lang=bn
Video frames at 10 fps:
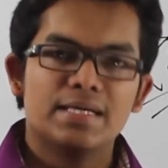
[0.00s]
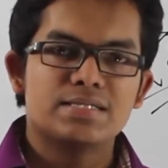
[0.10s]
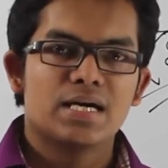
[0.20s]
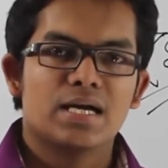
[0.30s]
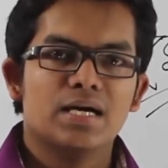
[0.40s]

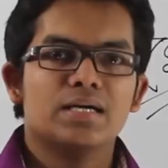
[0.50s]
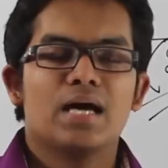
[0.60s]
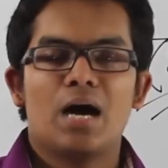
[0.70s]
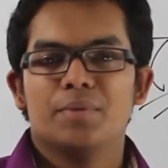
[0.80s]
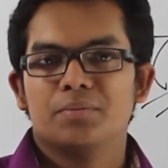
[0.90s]
এছাড়া
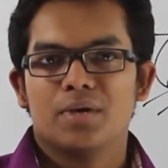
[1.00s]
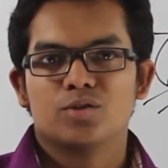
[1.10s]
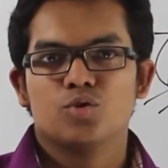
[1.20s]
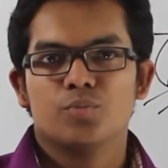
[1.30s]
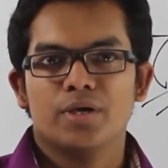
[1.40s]
ঘামের
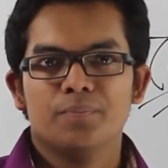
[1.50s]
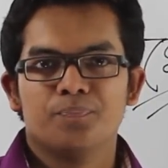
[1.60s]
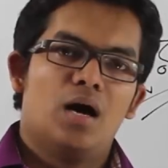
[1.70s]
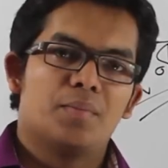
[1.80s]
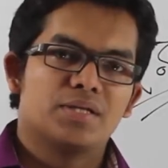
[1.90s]
মাধ্যমে
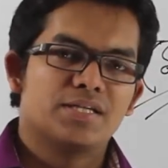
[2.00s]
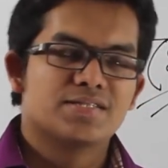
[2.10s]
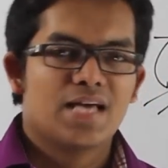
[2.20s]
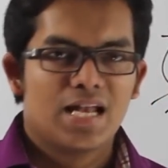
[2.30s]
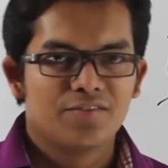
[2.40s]
আমাদের
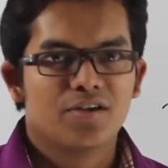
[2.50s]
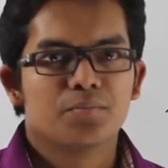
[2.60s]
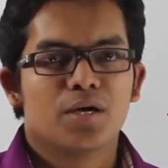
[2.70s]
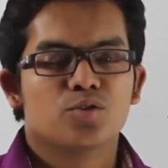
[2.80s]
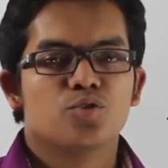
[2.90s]
স্যালাইভার
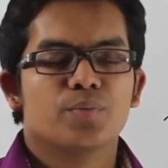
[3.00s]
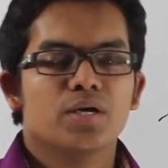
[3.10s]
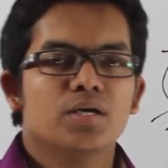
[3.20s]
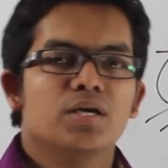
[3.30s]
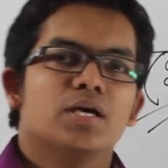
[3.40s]
মাধ্যমে
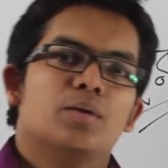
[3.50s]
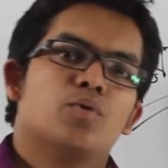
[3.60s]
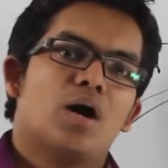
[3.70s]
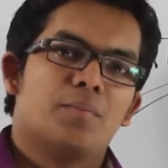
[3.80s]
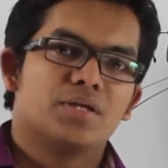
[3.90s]

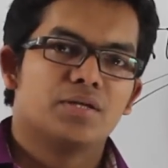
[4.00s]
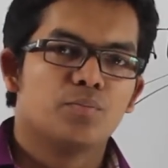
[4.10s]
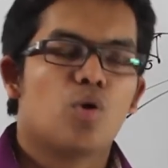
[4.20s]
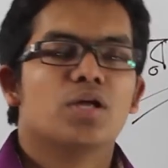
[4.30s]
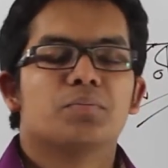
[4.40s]
এবং আমাদের
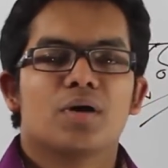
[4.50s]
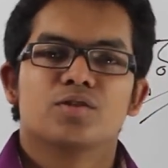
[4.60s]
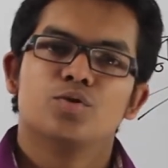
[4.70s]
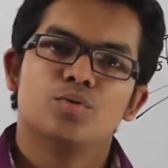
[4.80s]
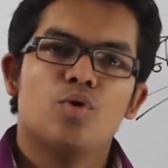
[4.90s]
মলের
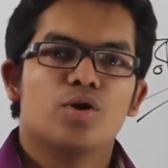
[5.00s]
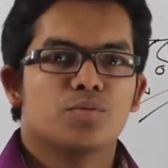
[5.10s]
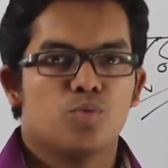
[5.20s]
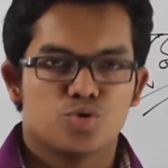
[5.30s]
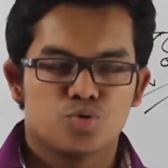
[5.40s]
মাধ্যমেও
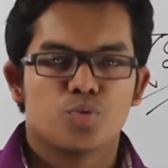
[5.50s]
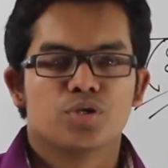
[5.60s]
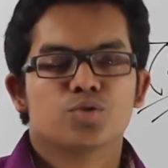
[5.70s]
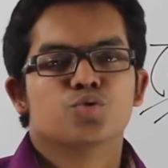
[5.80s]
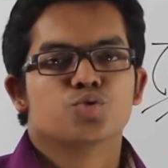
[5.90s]
অনেক বজ্র
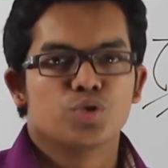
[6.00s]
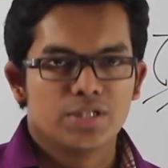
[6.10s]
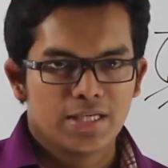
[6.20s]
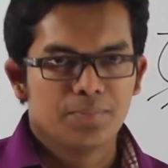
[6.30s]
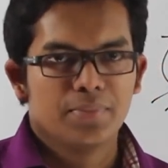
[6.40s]
পদার্থ
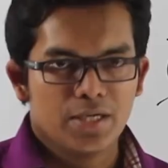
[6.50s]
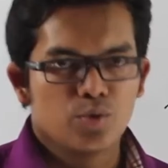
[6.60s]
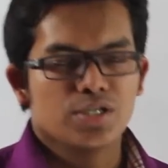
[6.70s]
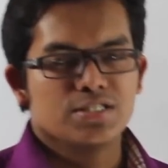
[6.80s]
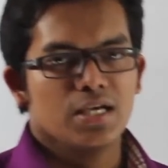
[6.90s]
শরীর থেকে বের
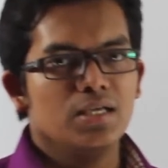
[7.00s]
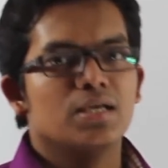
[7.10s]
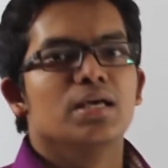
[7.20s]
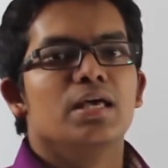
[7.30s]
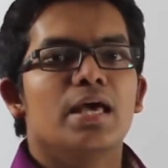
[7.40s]
হয়ে যায়
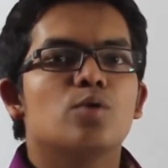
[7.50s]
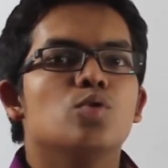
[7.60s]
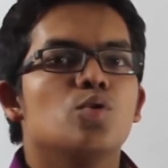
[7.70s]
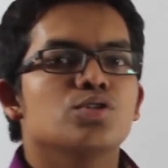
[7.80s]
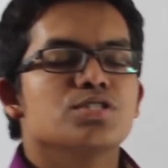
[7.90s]

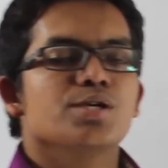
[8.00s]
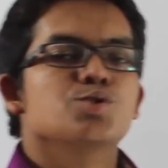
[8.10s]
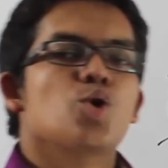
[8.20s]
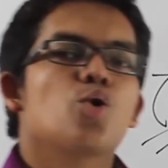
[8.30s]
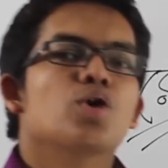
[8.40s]
এগুলো হচ্ছে
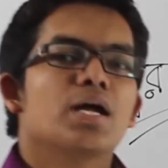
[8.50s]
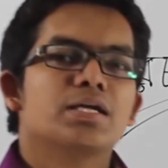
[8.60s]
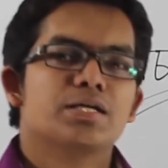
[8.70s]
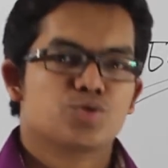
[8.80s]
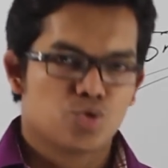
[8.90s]
সহকারী
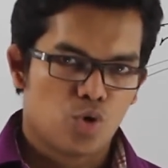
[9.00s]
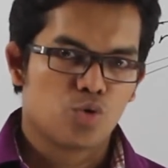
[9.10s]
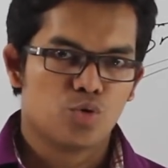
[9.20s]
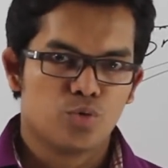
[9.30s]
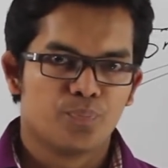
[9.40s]
রেচন
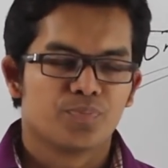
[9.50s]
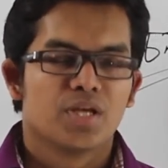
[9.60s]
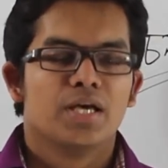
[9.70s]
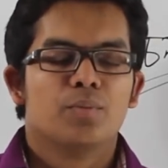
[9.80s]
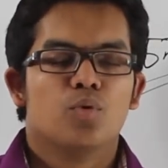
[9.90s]
অঙ্গ
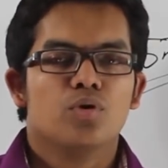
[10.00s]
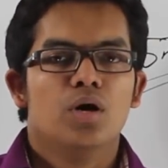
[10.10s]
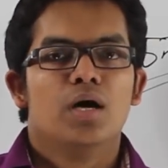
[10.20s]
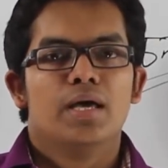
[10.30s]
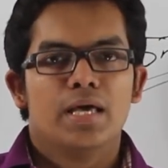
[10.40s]
এবং
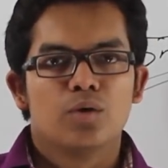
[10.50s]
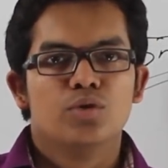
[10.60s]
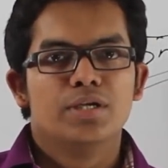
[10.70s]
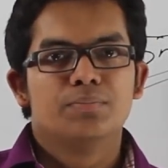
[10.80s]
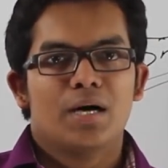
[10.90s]

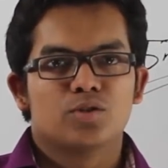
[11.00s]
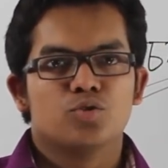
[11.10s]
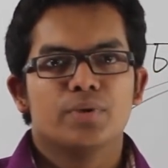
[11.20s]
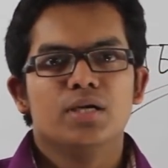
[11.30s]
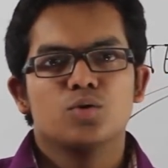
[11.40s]
এগুলির
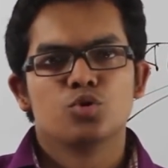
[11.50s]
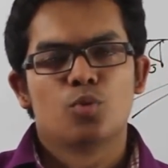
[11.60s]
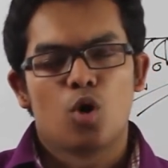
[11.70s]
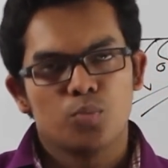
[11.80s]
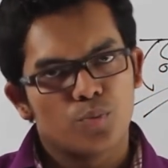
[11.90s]
মাধ্যমে খুব
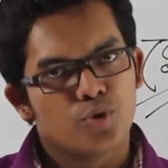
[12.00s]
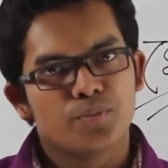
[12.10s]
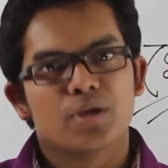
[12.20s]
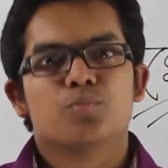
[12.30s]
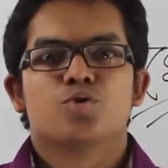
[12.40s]
অল্প
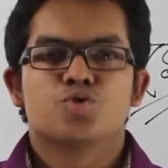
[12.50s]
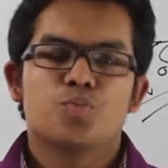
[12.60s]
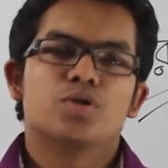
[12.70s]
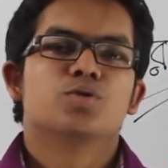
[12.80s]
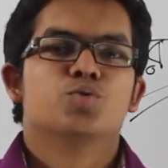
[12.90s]
পরিমাণ বজ্র
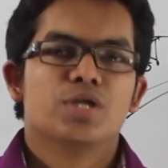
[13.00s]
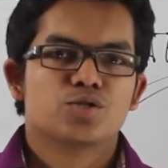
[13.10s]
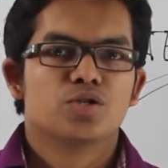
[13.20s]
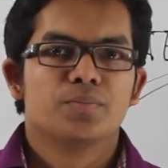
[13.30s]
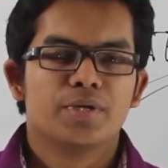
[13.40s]
পদার্থই
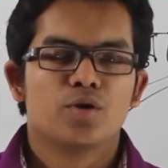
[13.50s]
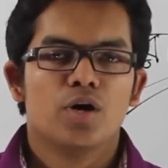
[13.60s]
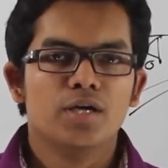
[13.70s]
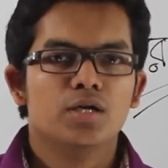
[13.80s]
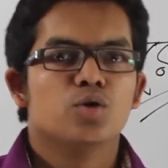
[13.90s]
আসলে বের
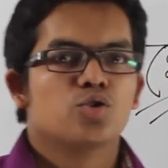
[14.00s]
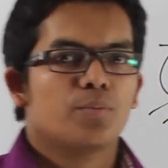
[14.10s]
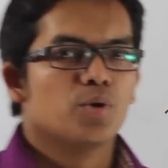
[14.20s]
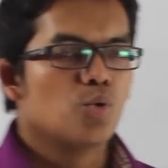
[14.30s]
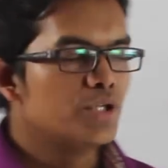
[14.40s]
হয়
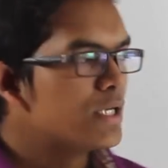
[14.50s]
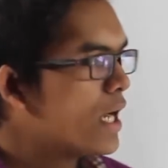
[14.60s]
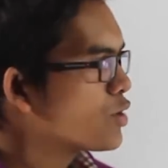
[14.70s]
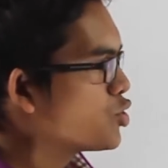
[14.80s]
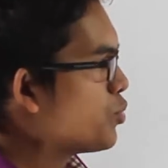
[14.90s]
তবে
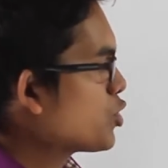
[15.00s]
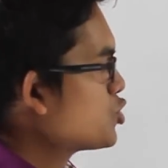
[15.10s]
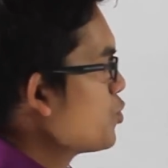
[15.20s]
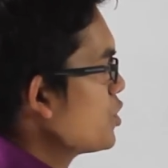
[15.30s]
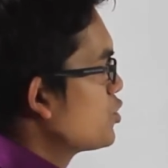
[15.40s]
অধিকাংশ
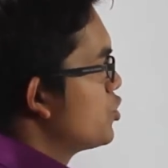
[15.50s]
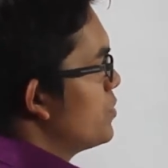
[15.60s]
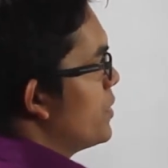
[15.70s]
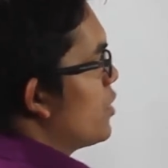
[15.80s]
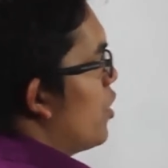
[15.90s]
বজ্র পদার্থই
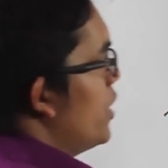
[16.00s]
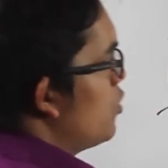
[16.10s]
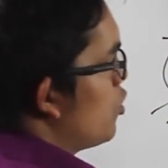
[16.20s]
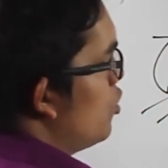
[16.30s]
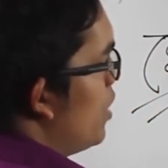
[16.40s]
বের হয়
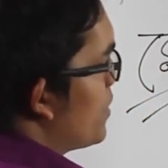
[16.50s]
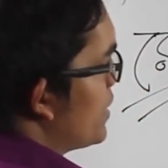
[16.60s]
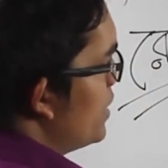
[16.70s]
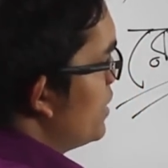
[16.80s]
হলো আমাদের